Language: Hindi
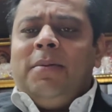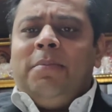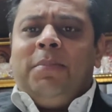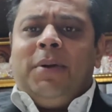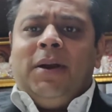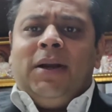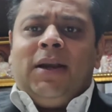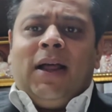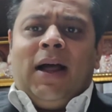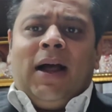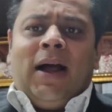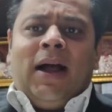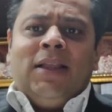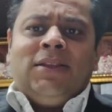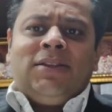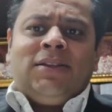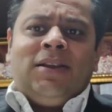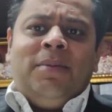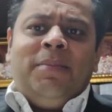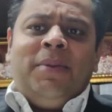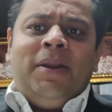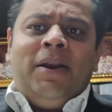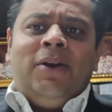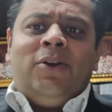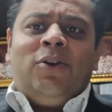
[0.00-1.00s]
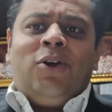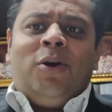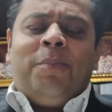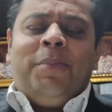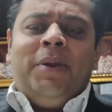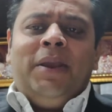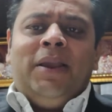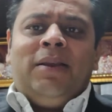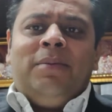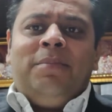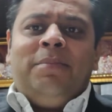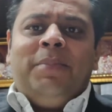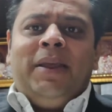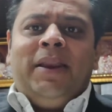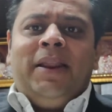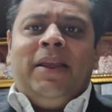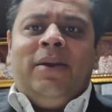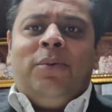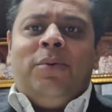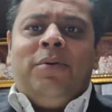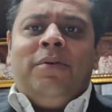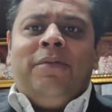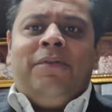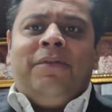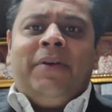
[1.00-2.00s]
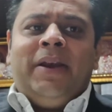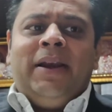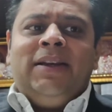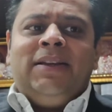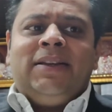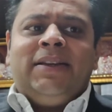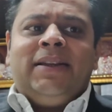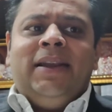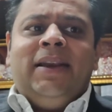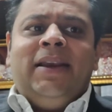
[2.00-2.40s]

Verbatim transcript: बट आज का मेरा टॉपिक मेरे उन फ्रेंड्स